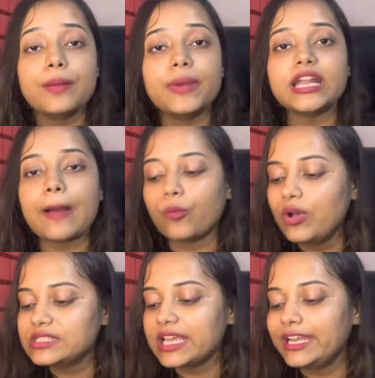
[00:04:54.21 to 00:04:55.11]
बट आपको
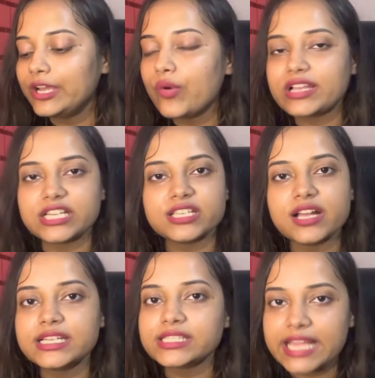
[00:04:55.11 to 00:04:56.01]
इसके लिए कोई एक्स्ट्रा
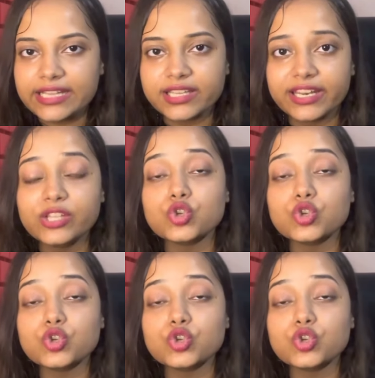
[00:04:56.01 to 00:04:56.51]
चार्जेस नहीं देने